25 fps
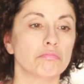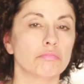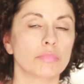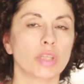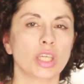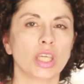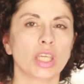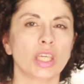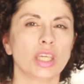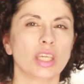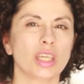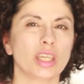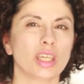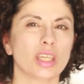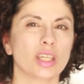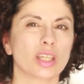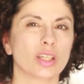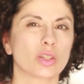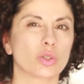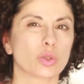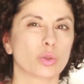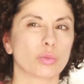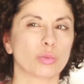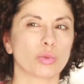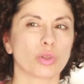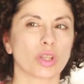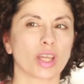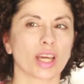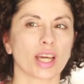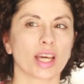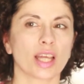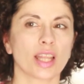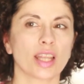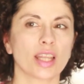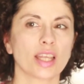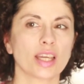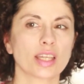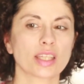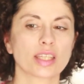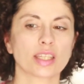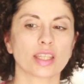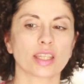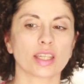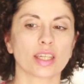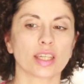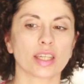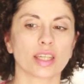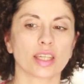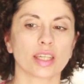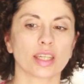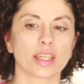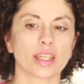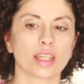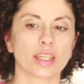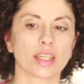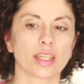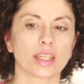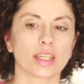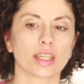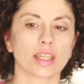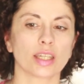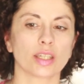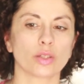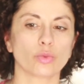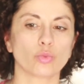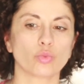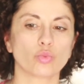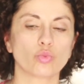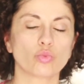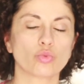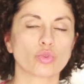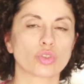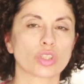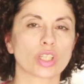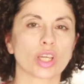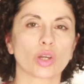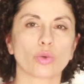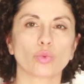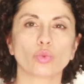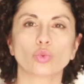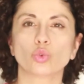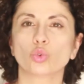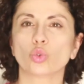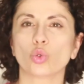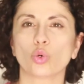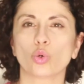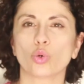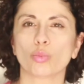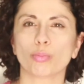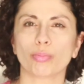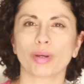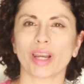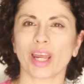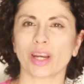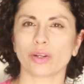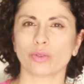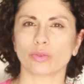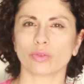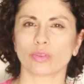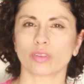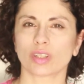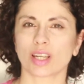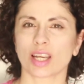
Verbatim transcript: y como dejadas en un segundo plano,